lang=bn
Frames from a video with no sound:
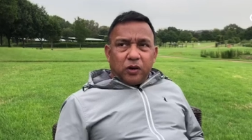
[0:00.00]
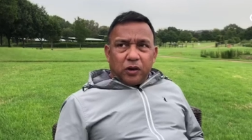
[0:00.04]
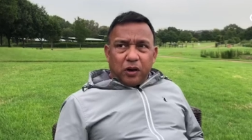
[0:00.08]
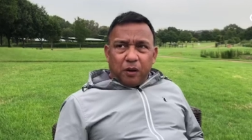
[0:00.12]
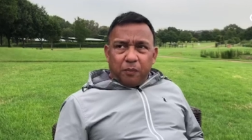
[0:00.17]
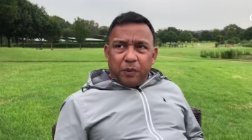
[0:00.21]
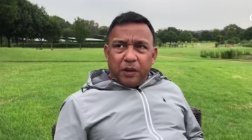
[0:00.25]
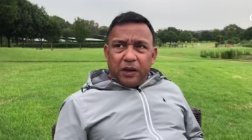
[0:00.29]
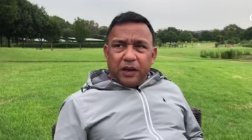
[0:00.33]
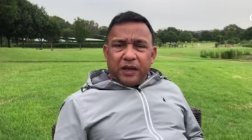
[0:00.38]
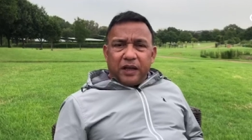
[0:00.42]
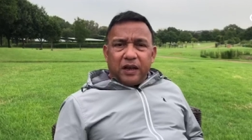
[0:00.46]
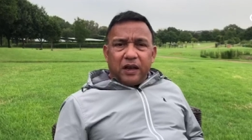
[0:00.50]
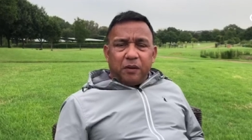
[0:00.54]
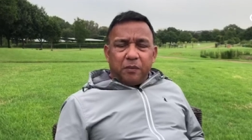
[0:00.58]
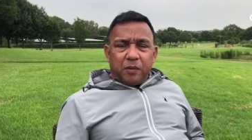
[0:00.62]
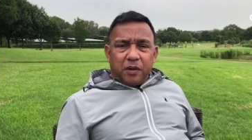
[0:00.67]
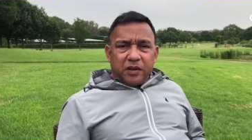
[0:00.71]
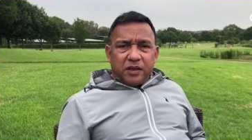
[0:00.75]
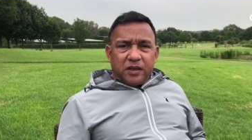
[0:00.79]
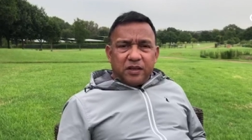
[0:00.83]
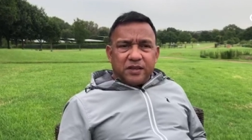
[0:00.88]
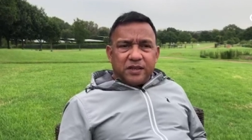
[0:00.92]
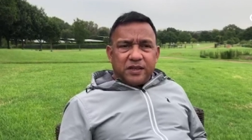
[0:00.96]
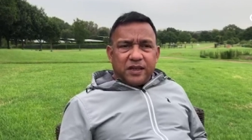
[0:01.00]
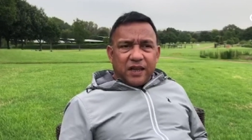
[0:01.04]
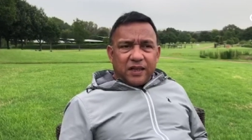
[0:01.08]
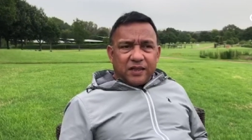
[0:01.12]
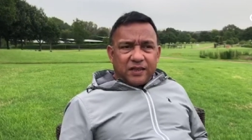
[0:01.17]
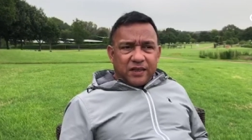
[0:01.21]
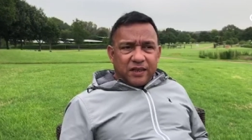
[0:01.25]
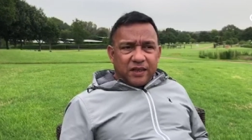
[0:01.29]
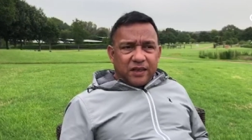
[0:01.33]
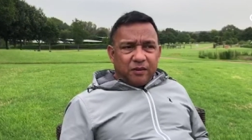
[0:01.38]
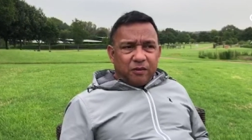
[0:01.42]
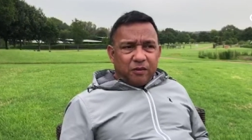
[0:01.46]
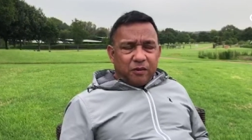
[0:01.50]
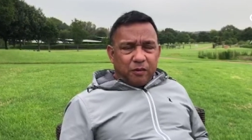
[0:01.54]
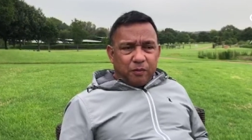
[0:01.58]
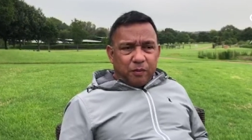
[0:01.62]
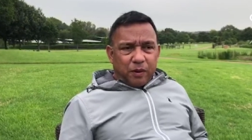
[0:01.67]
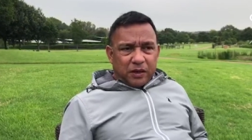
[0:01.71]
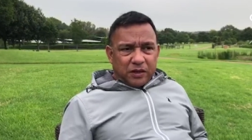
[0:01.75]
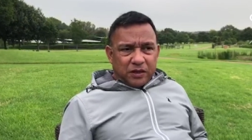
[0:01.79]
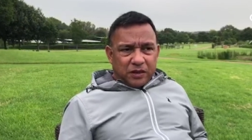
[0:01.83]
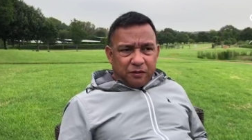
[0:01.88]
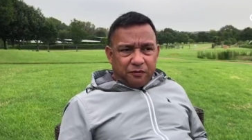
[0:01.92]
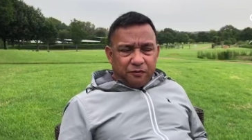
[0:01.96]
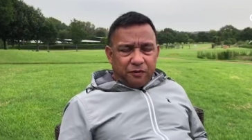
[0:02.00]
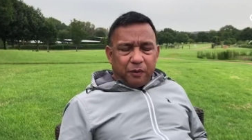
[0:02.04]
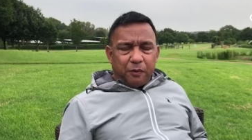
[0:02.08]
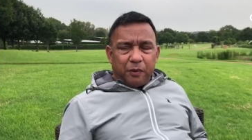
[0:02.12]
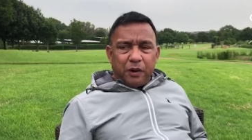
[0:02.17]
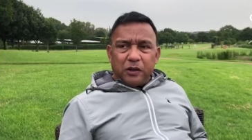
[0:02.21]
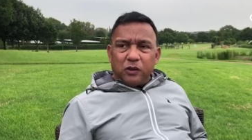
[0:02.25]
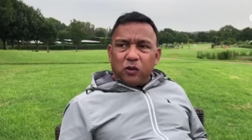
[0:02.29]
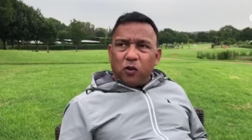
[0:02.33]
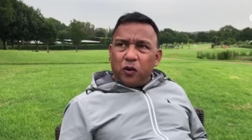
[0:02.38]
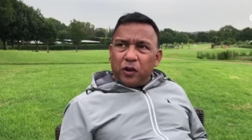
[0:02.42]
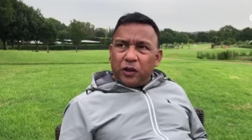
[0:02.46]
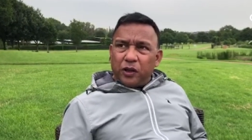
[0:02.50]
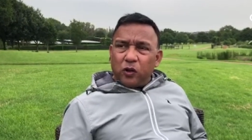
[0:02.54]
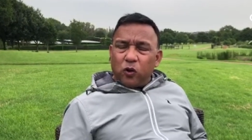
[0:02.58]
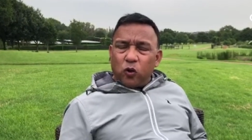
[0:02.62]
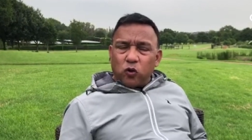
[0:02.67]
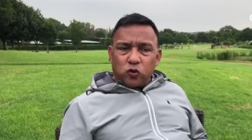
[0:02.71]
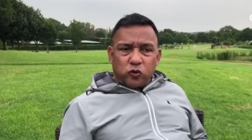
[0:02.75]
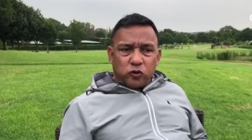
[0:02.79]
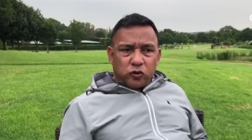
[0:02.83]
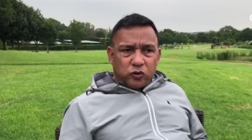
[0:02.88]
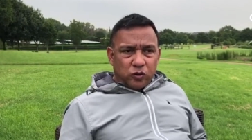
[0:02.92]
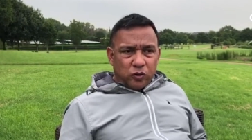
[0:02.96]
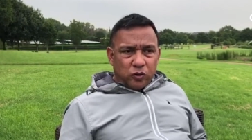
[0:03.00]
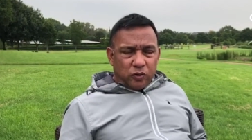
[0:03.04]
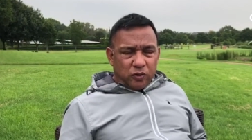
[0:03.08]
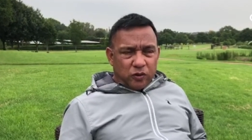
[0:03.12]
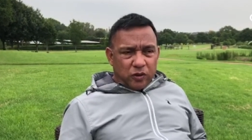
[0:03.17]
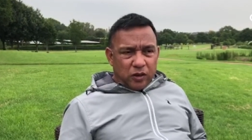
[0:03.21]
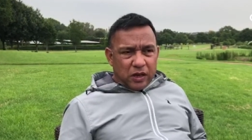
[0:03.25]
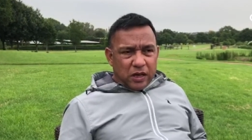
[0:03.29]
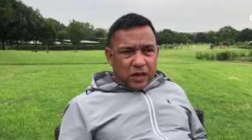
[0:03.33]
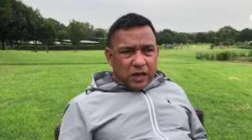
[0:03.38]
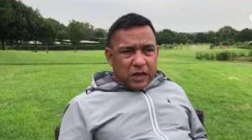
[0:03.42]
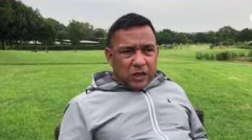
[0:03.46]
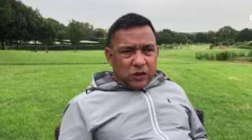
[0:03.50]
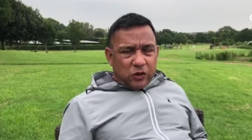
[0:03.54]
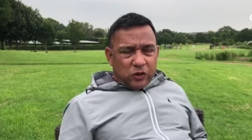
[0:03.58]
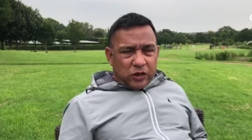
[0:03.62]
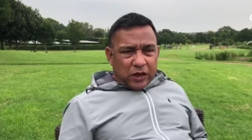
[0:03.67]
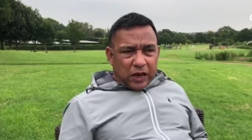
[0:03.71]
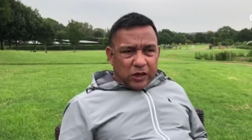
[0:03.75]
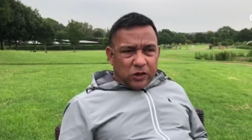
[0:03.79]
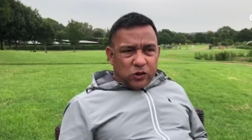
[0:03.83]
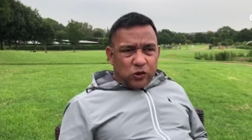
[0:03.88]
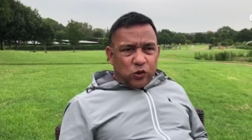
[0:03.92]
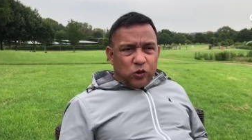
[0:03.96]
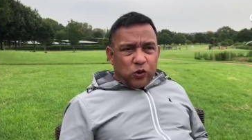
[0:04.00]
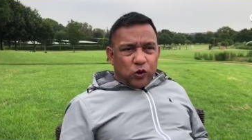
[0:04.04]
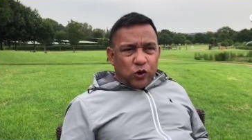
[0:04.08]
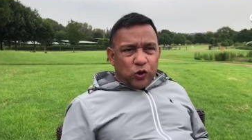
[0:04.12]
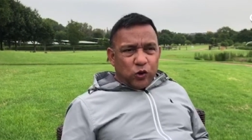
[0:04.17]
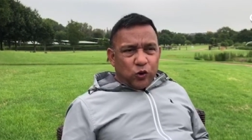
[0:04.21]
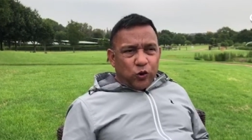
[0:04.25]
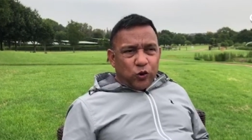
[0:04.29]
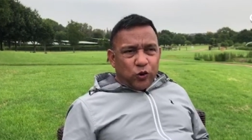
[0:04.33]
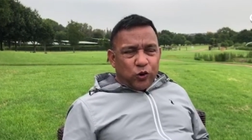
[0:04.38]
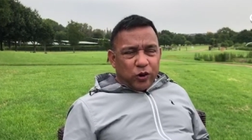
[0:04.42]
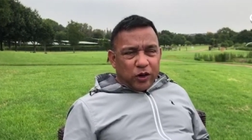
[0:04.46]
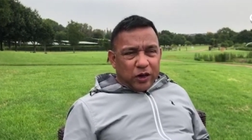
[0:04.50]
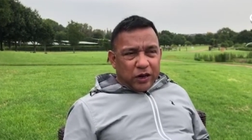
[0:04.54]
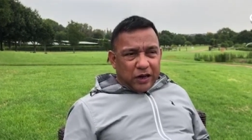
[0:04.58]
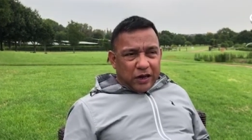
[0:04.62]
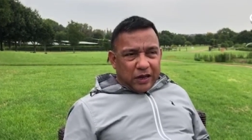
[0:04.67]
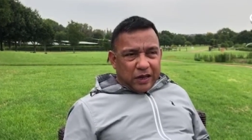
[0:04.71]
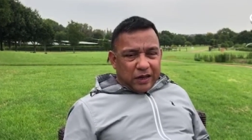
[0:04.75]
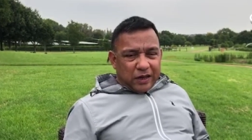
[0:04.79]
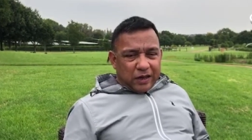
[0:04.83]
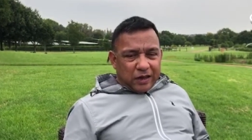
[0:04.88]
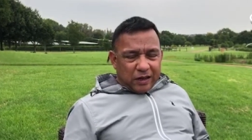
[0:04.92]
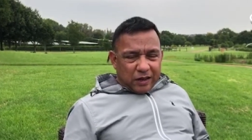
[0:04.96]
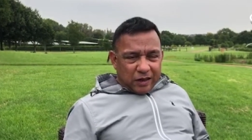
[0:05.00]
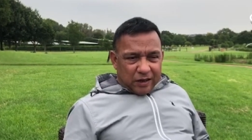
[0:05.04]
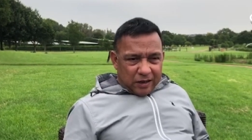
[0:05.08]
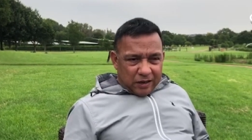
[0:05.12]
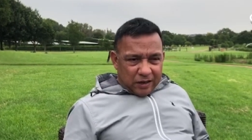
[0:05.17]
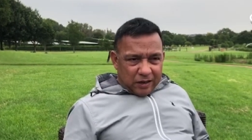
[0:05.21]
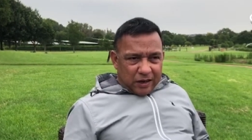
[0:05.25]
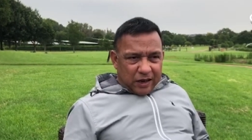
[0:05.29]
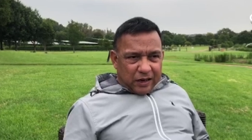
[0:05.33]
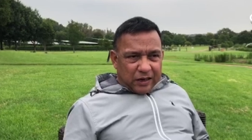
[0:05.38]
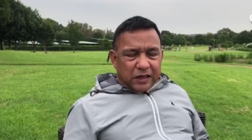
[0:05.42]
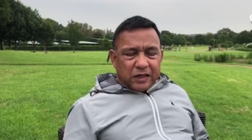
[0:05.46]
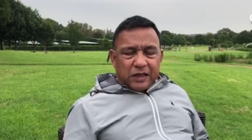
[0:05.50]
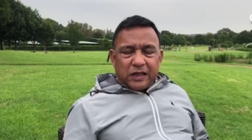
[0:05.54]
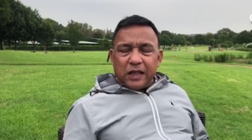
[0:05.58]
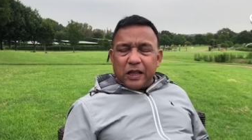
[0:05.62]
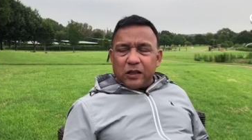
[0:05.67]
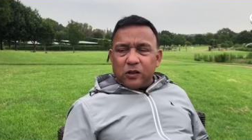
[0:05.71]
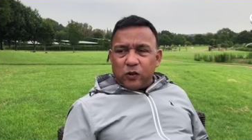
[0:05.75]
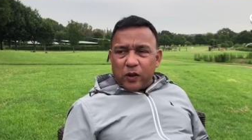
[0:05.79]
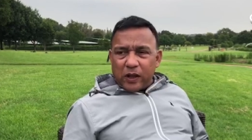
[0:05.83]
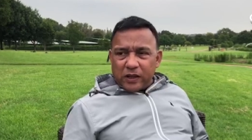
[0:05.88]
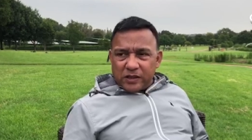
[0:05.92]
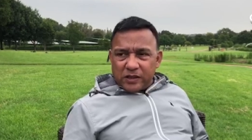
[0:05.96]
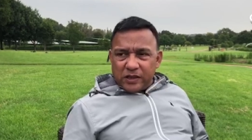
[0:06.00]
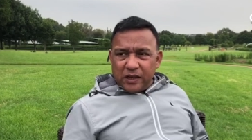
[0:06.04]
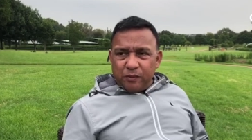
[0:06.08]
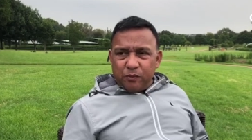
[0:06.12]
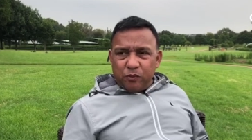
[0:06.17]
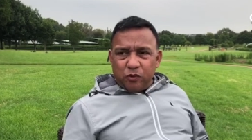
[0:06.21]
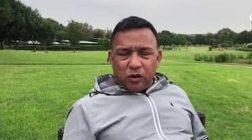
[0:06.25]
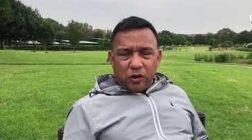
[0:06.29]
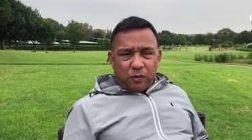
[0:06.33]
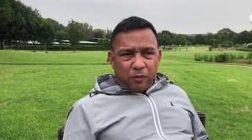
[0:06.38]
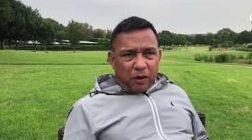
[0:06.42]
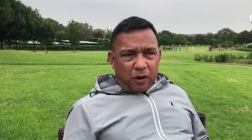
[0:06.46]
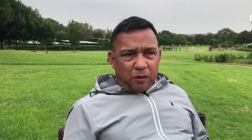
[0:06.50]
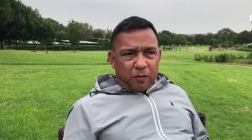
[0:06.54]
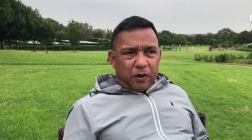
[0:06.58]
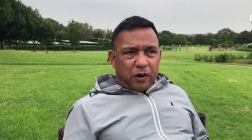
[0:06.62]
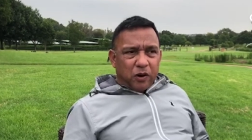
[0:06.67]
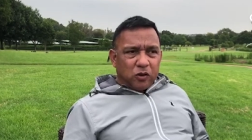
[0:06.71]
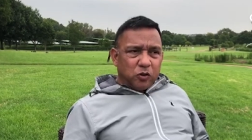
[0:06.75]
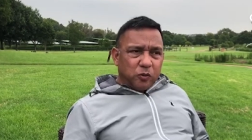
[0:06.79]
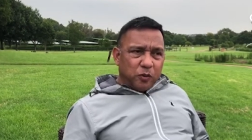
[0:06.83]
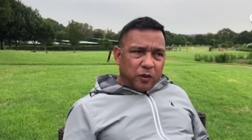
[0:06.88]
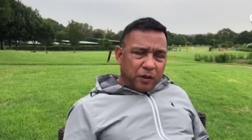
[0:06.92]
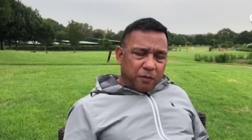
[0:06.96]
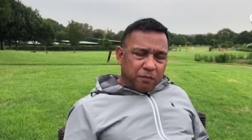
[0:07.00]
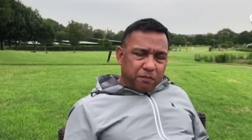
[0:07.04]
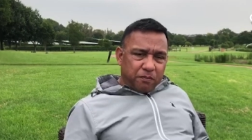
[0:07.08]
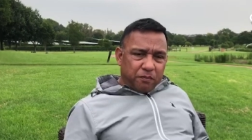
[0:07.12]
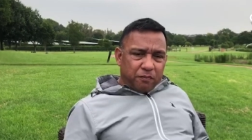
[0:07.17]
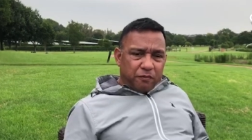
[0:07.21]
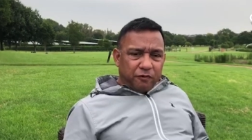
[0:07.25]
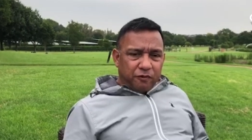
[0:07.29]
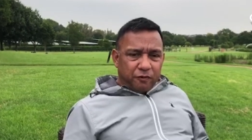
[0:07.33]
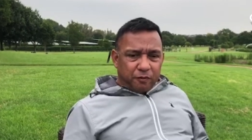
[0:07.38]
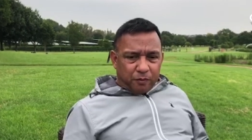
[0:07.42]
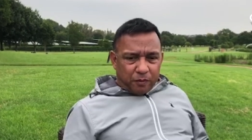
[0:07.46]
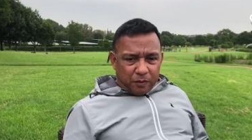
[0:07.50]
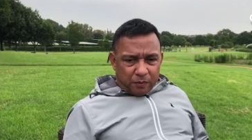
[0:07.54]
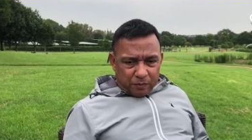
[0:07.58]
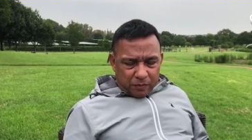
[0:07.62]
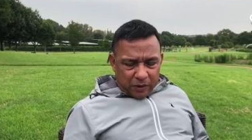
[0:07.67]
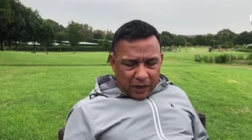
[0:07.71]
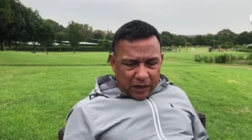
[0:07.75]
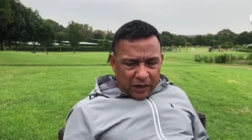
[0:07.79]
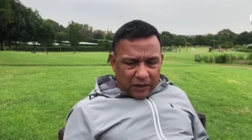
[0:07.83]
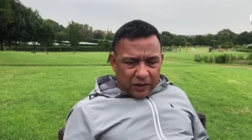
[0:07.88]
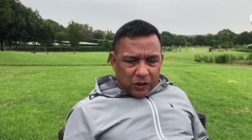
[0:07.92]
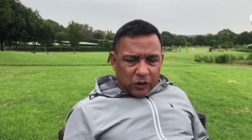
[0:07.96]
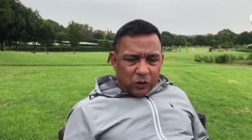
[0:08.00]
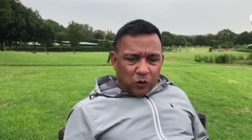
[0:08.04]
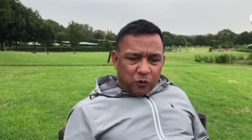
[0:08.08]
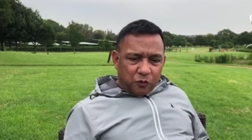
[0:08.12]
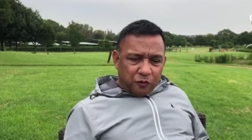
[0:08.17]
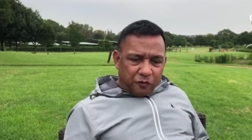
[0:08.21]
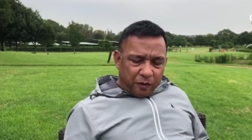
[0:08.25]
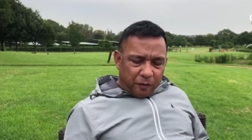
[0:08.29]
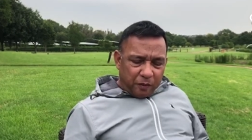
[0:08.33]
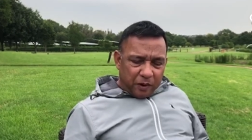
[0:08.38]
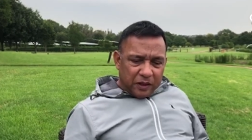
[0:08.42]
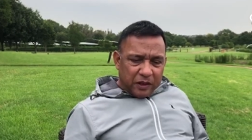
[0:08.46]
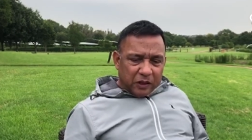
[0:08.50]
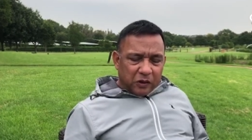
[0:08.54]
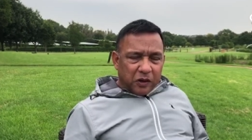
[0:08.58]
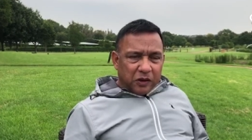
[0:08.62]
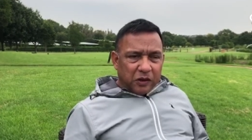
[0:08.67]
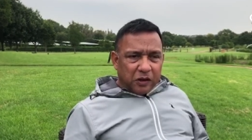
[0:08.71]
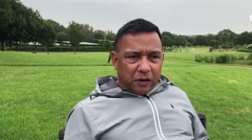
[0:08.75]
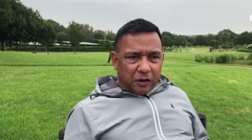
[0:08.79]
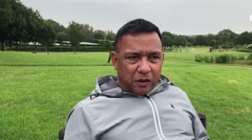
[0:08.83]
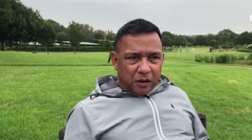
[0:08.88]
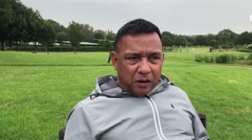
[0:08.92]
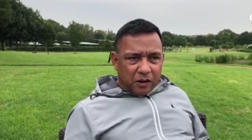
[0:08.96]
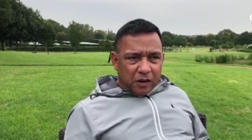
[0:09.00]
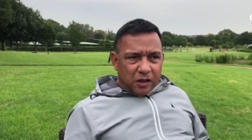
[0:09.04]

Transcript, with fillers: একটা মেডিকেল এমার্জেন্সি আছে বাসা ফ্যামিলিতে অনেকেই অসুস্থ তো যার জন্যই ওর একটা দ্বিধা তো আছেই মনে বারবার হয়তো বা ঢাকা থেকে ওর ফ্যামিলি থেকে একটা